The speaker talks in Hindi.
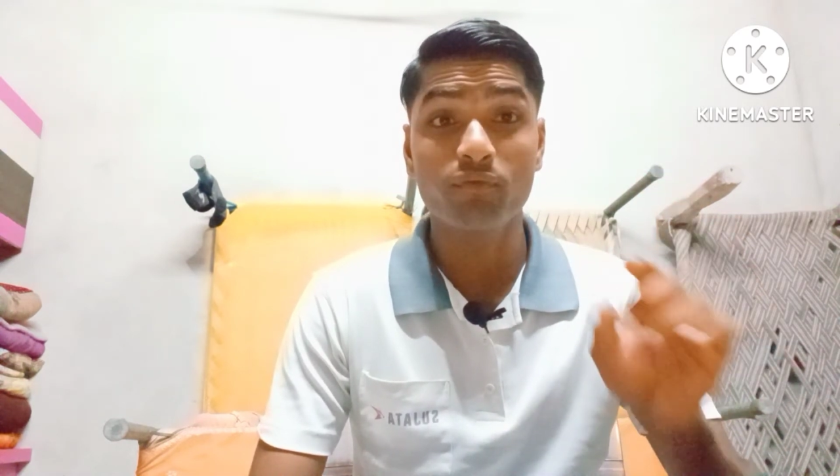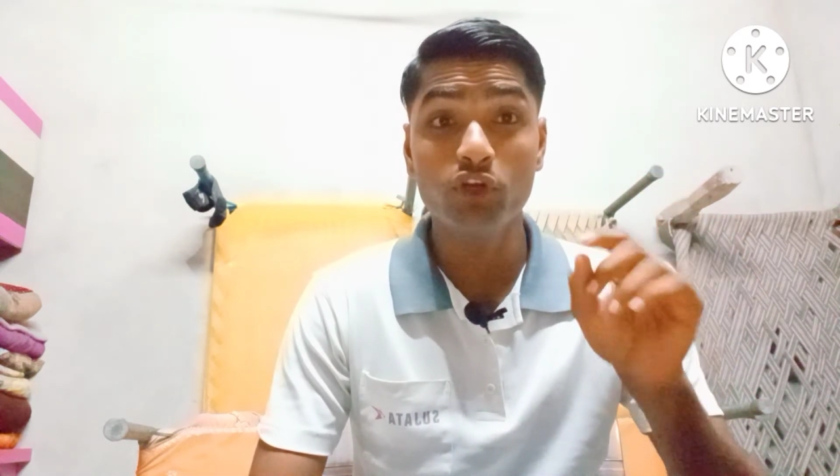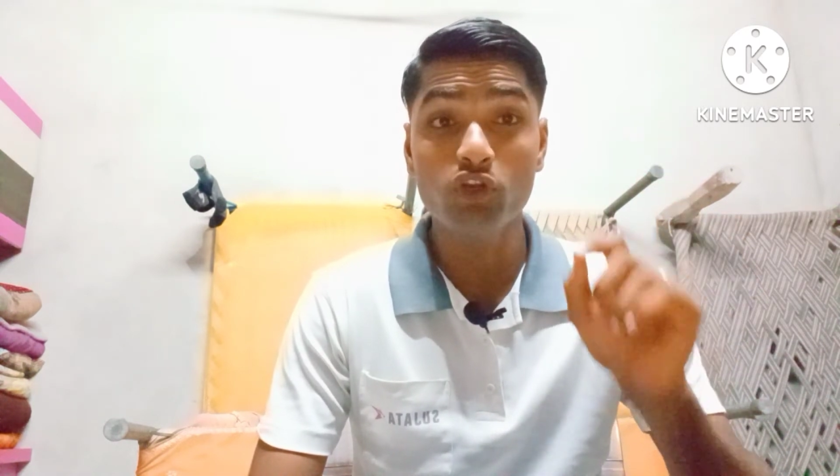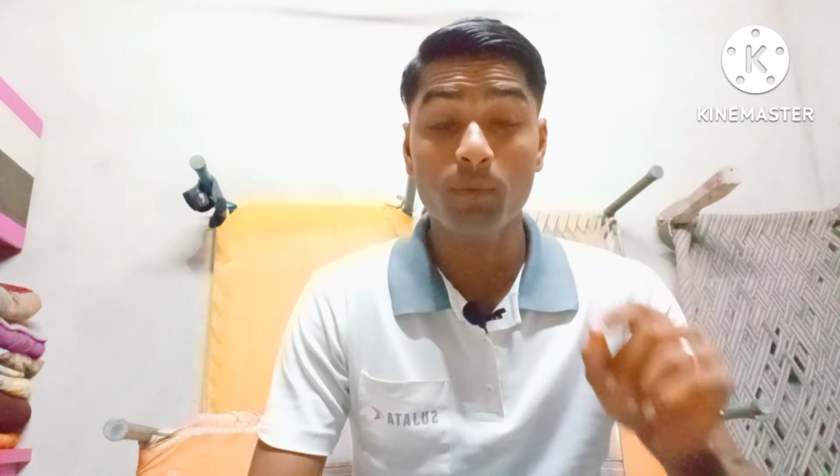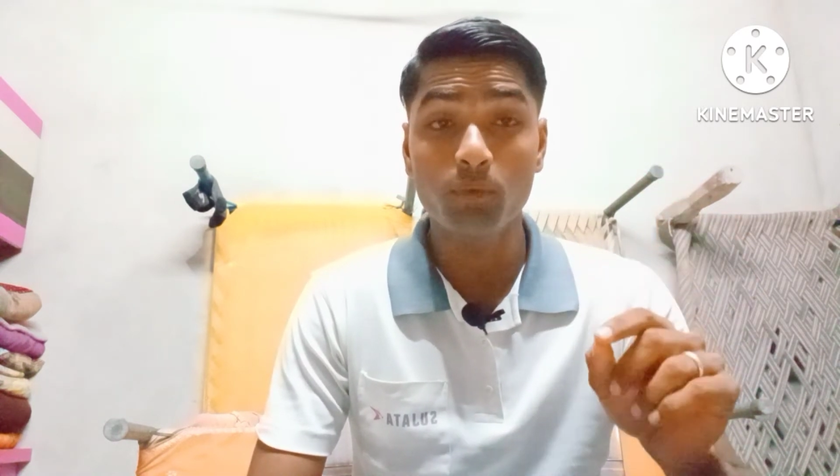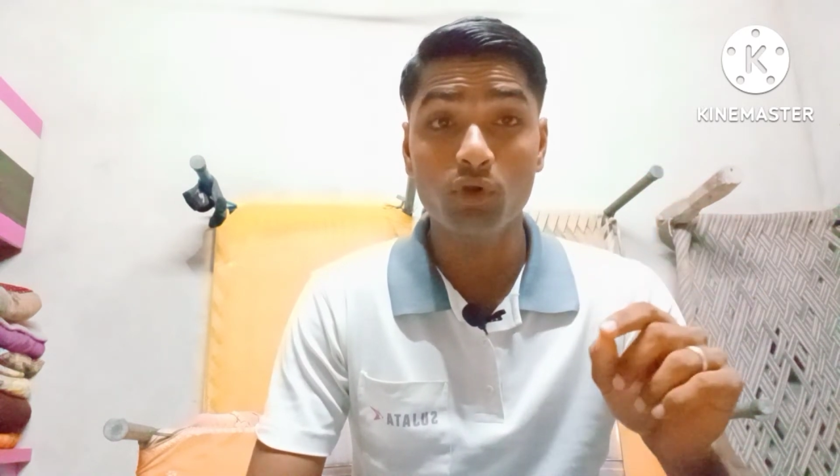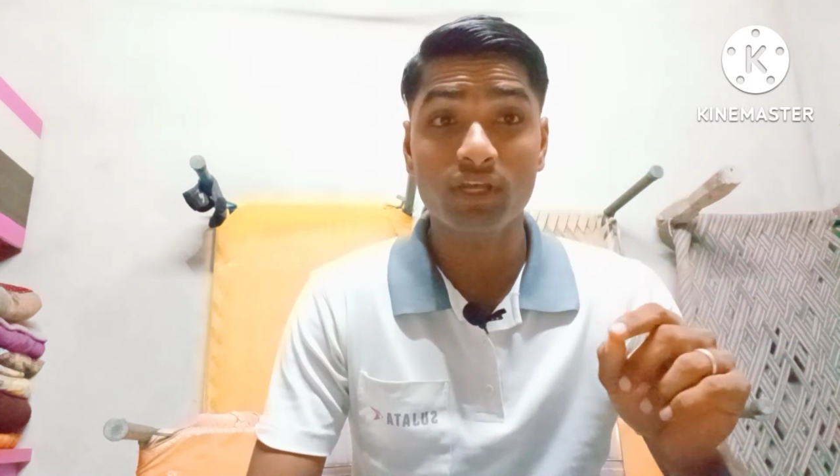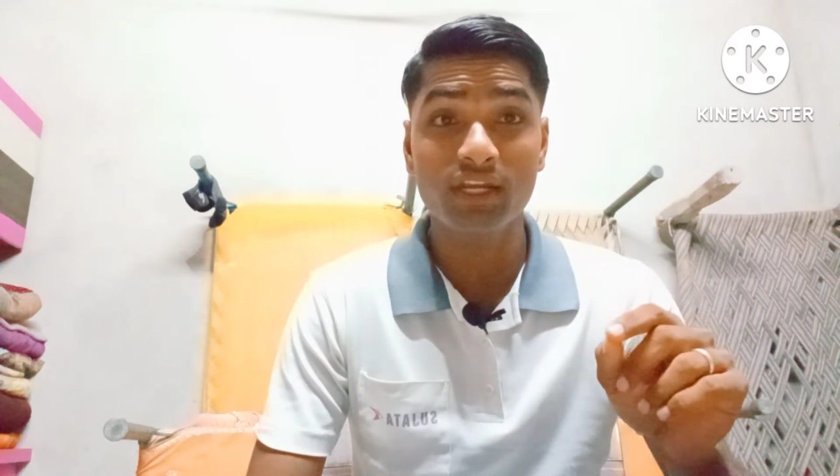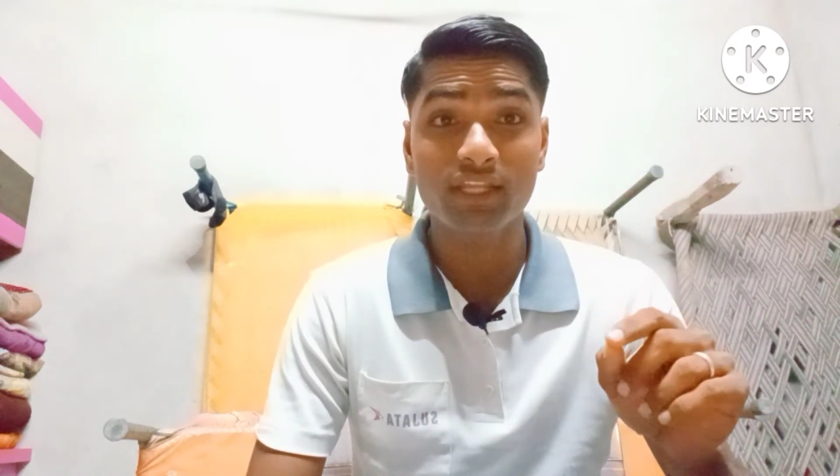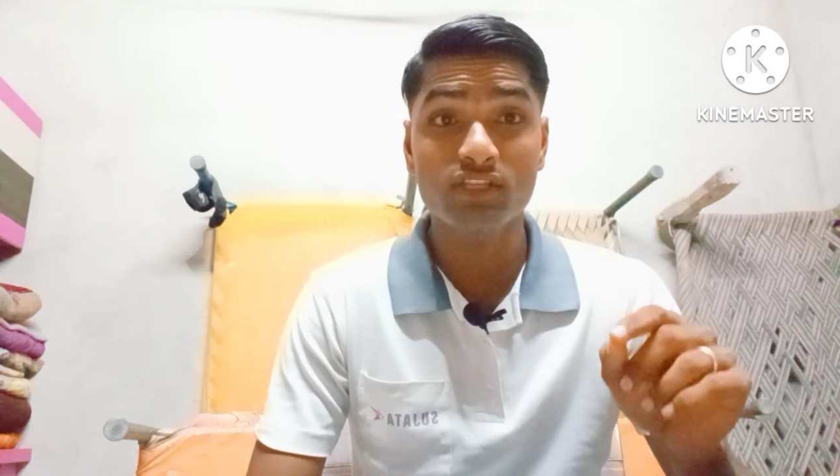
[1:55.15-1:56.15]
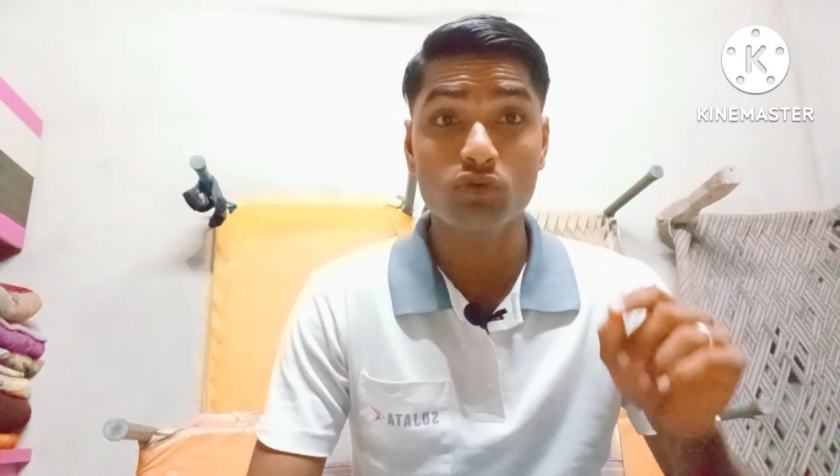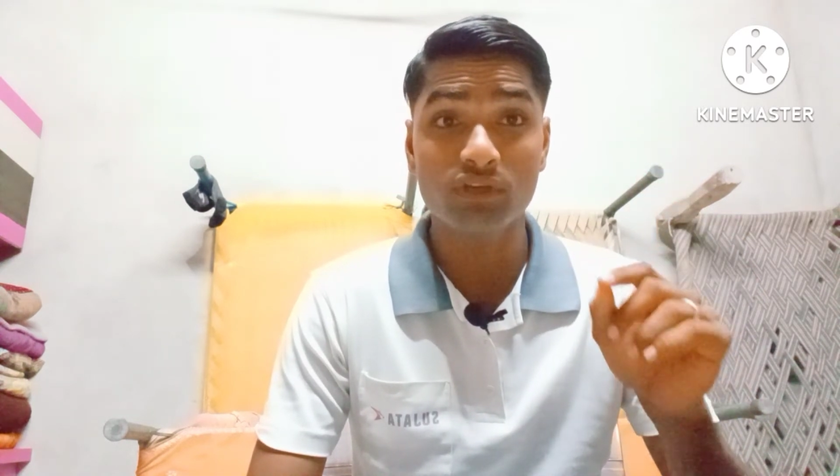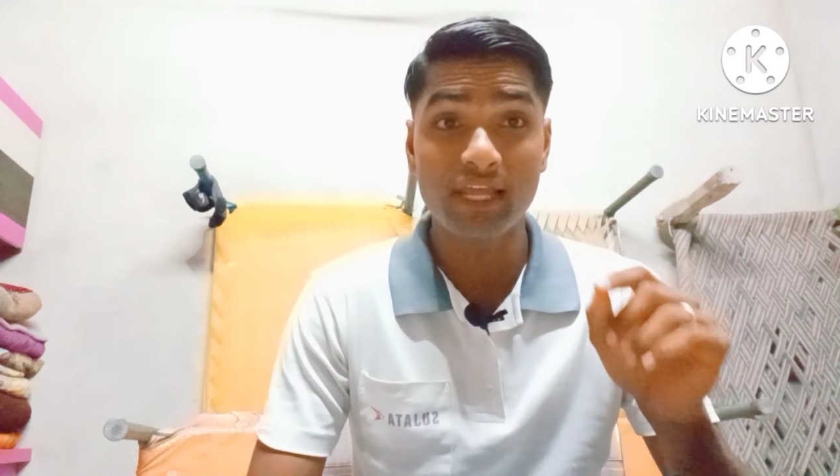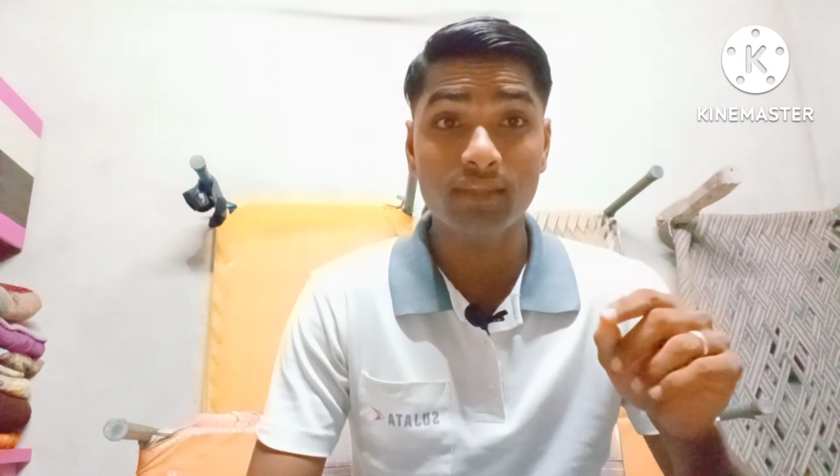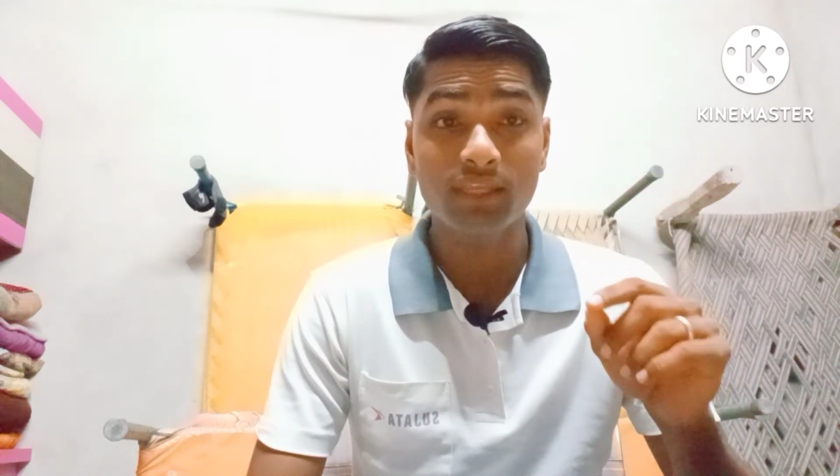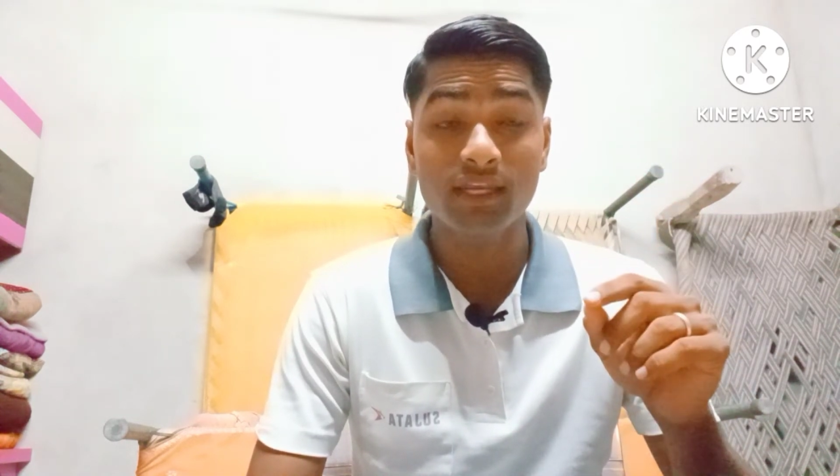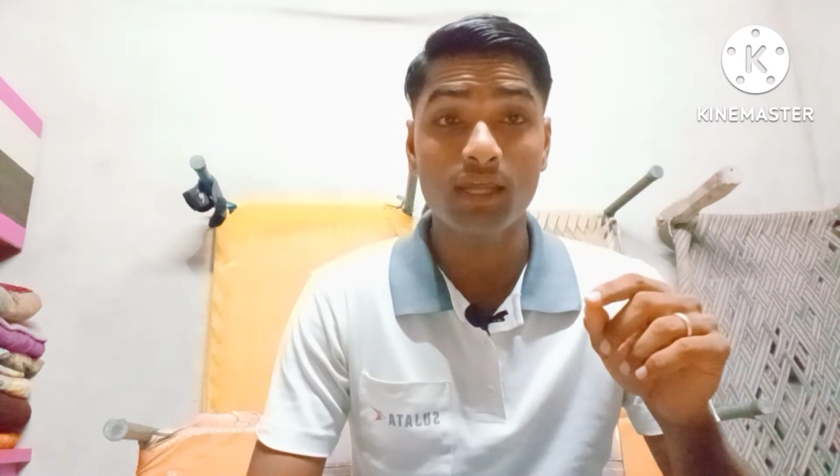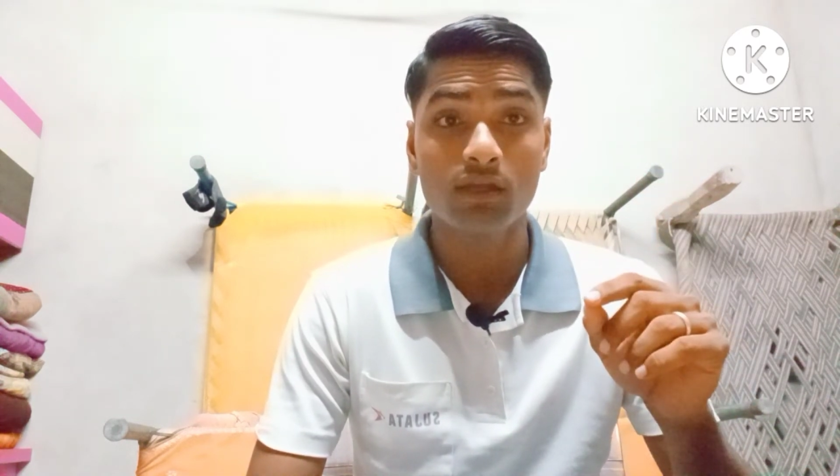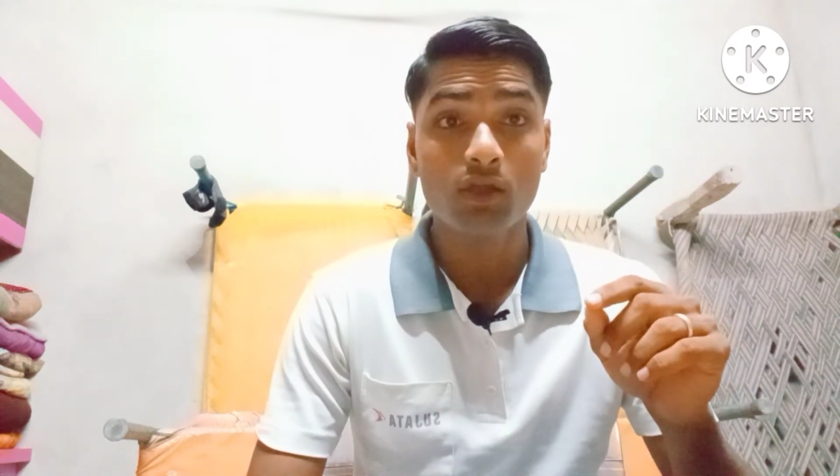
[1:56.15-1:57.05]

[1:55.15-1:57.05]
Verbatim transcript: वीडियो अपलोड करने की जो लेंथ है ना